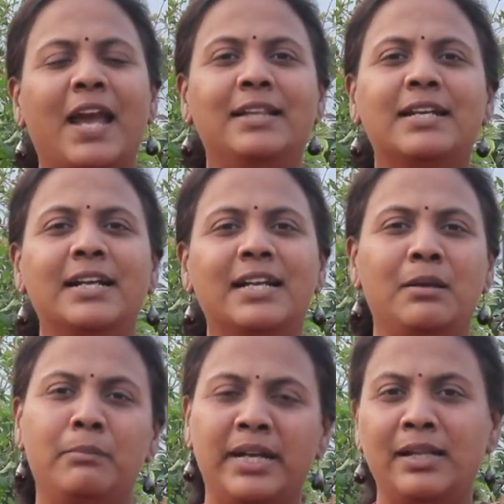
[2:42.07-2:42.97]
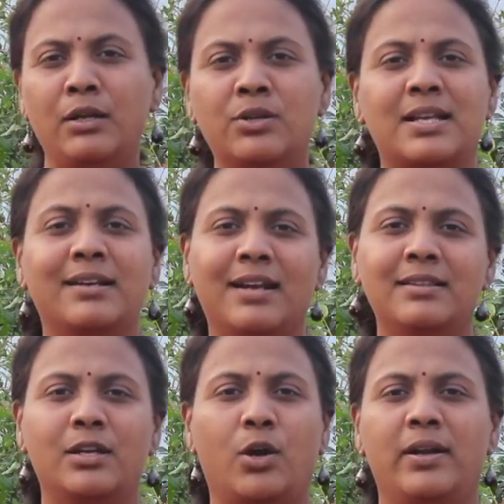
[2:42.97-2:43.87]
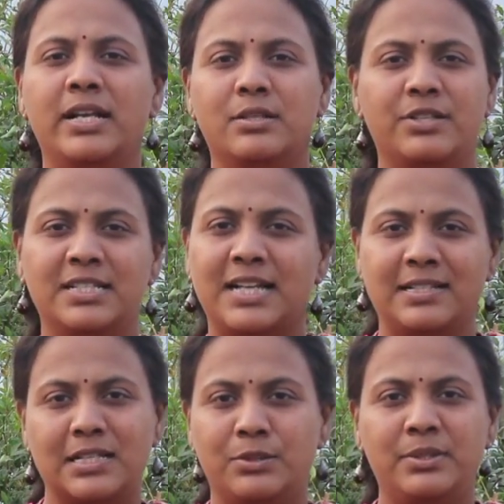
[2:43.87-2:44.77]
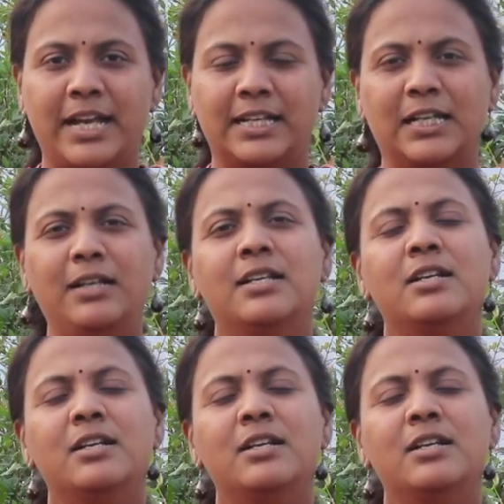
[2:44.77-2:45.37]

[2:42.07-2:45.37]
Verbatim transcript: ఎందుకంటే ఈ మిడిల్లో సంక్రాంతి హాలిడేస్ వచ్చే ఛాన్సెస్ ఉంటాయి కదా